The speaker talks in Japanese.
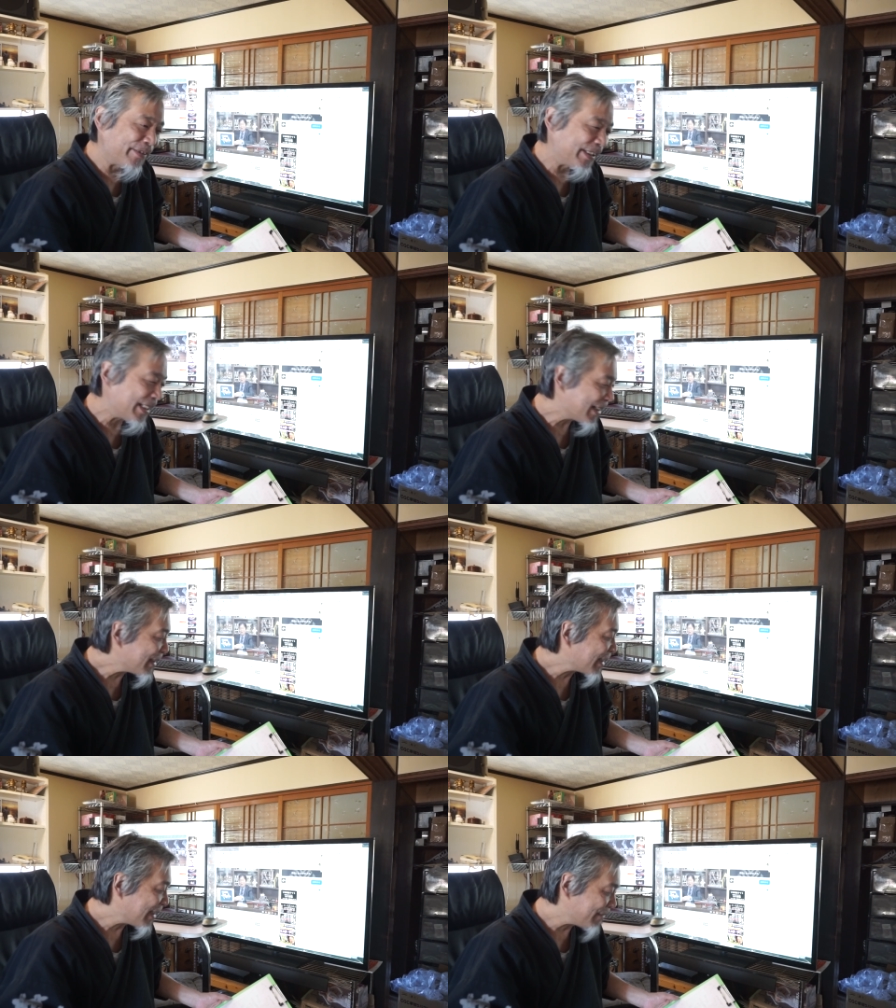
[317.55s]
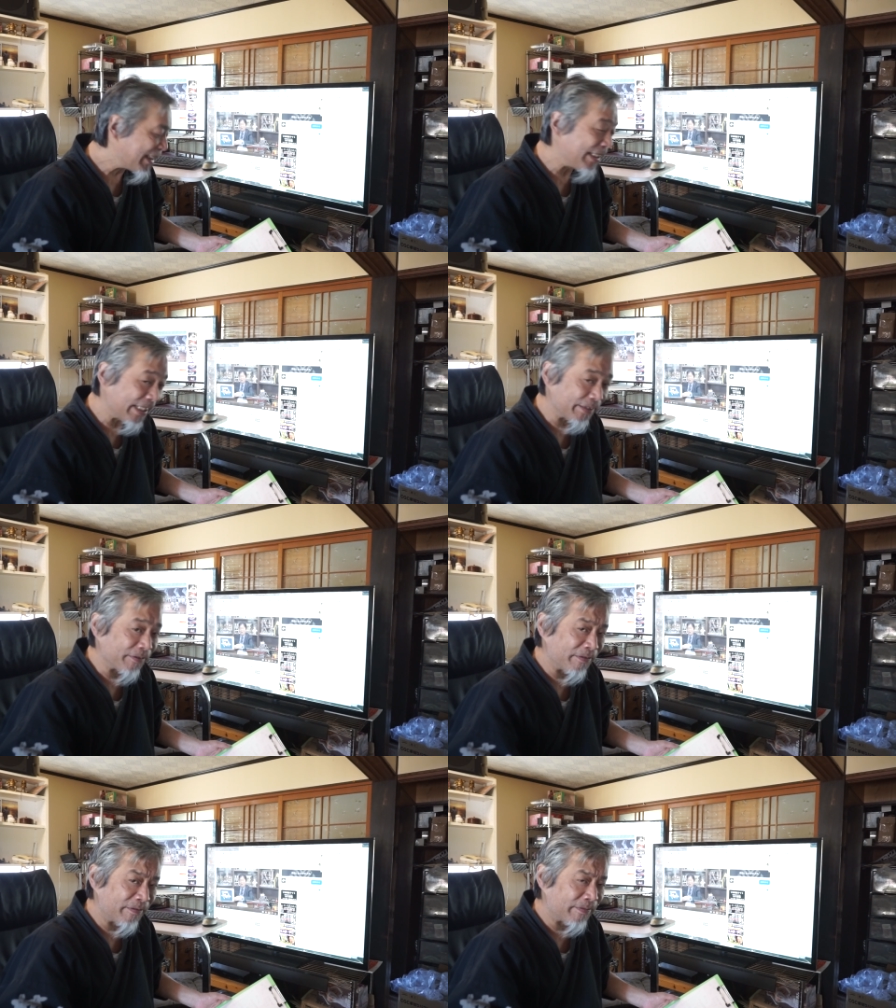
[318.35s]
容にならなければいいなと
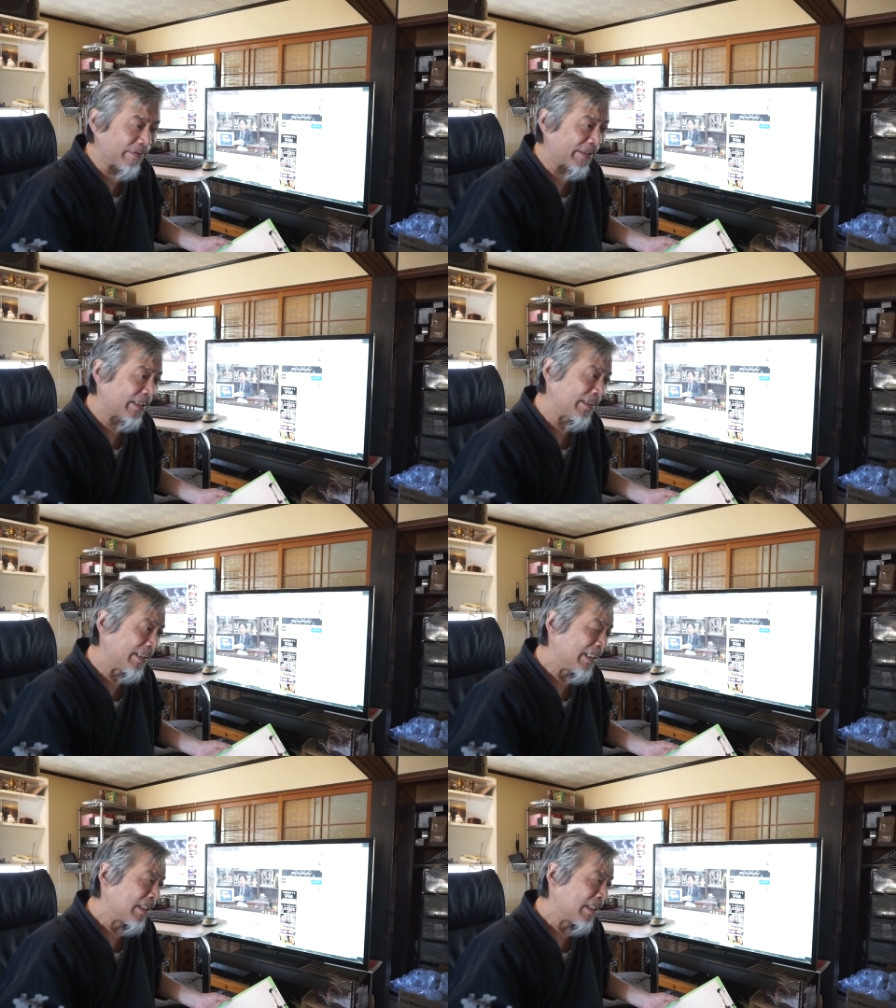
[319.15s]
思います。